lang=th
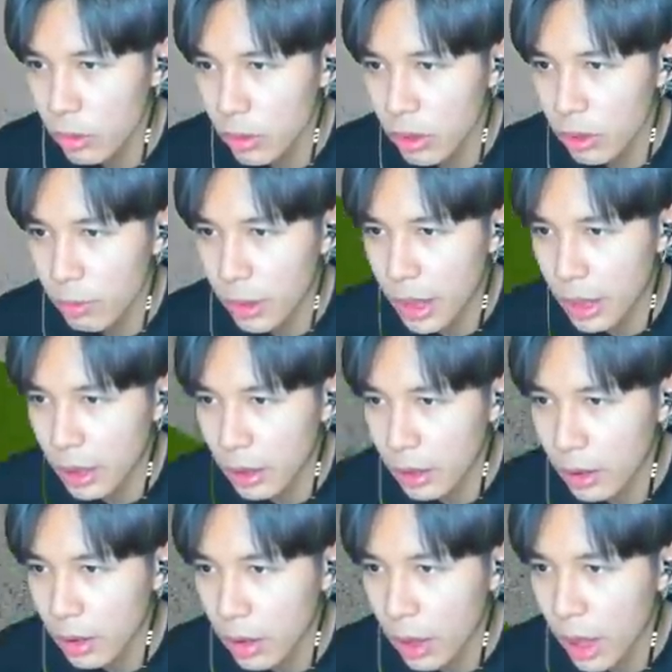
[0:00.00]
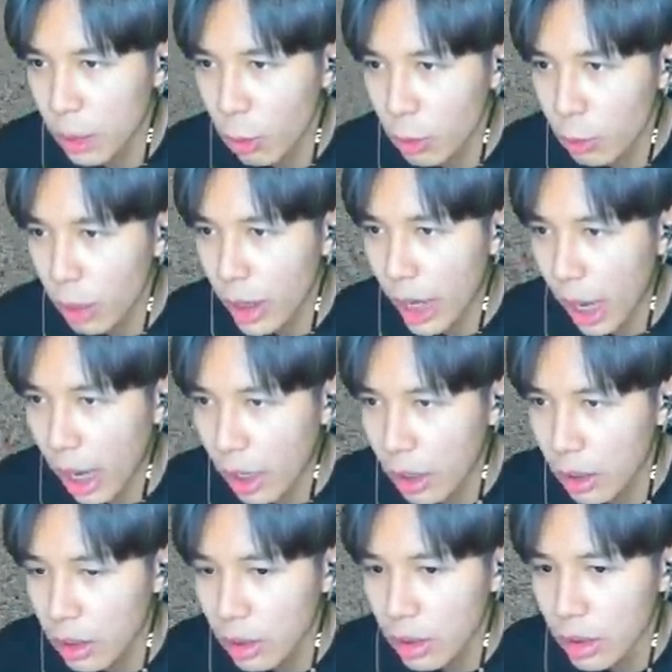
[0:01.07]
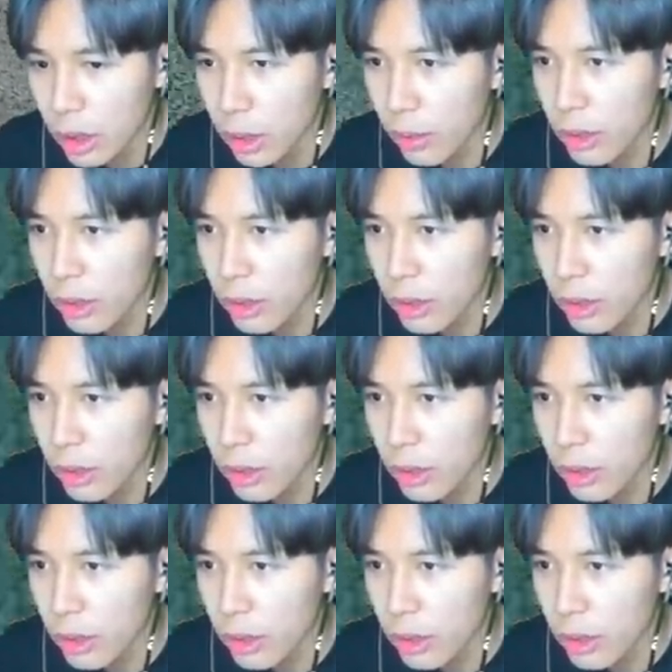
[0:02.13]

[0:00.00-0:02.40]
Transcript: ไปกินเฮ้ยโดนด้วยอ่ะด้วยจะ